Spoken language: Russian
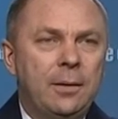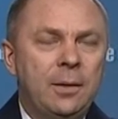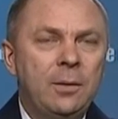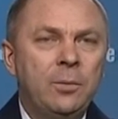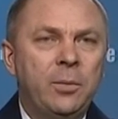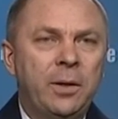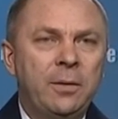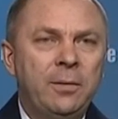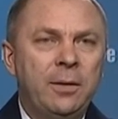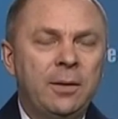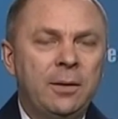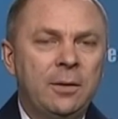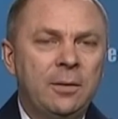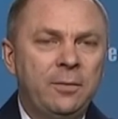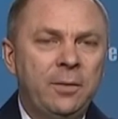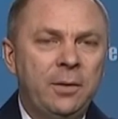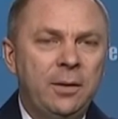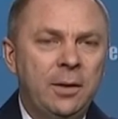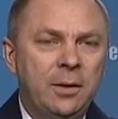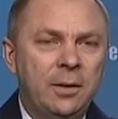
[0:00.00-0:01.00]
Им предъявлено
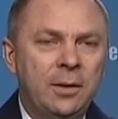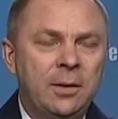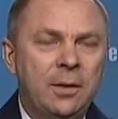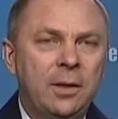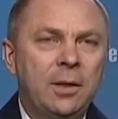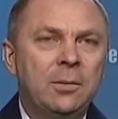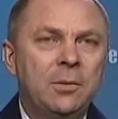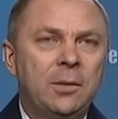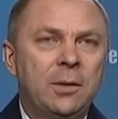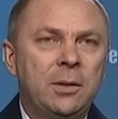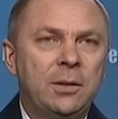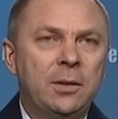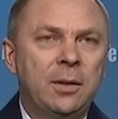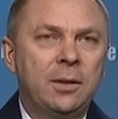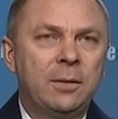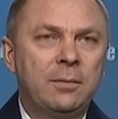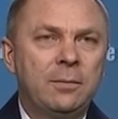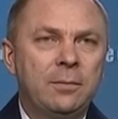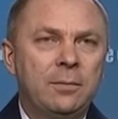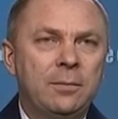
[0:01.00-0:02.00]
обвинение троим
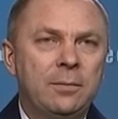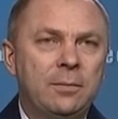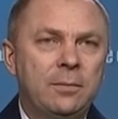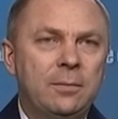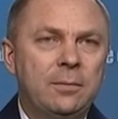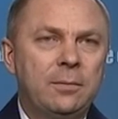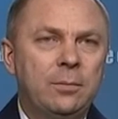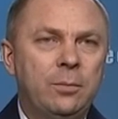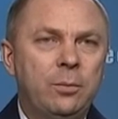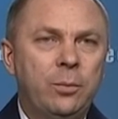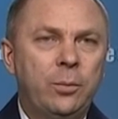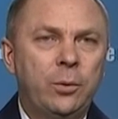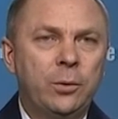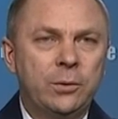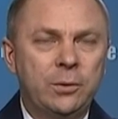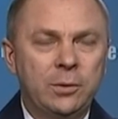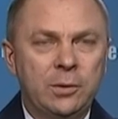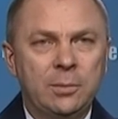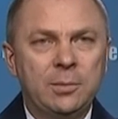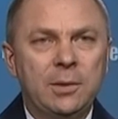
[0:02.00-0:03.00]
человекам по
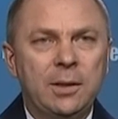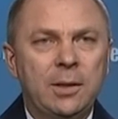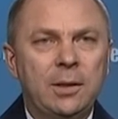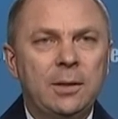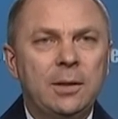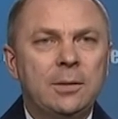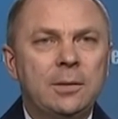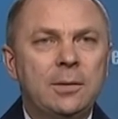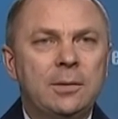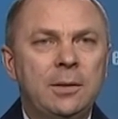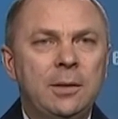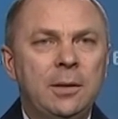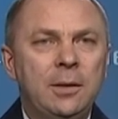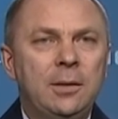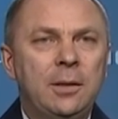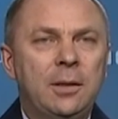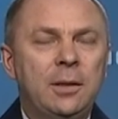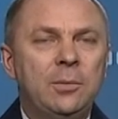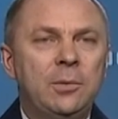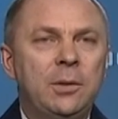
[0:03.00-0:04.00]
служебной халатности и
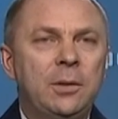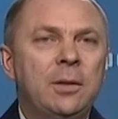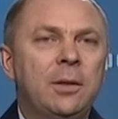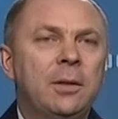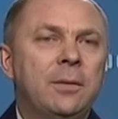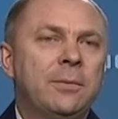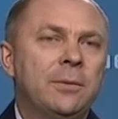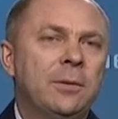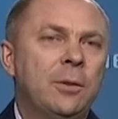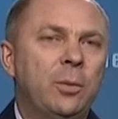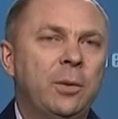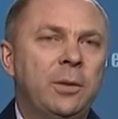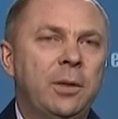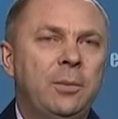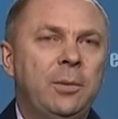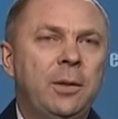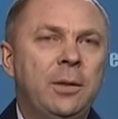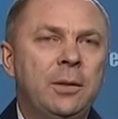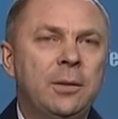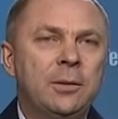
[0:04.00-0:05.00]
троим человеком в
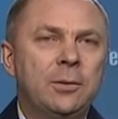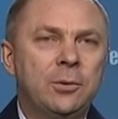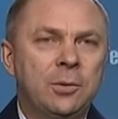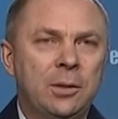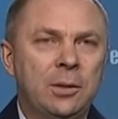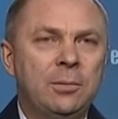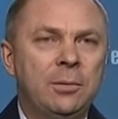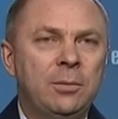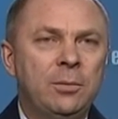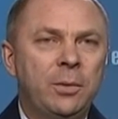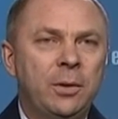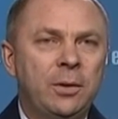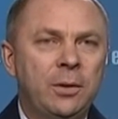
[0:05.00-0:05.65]
злоупотреблении служебными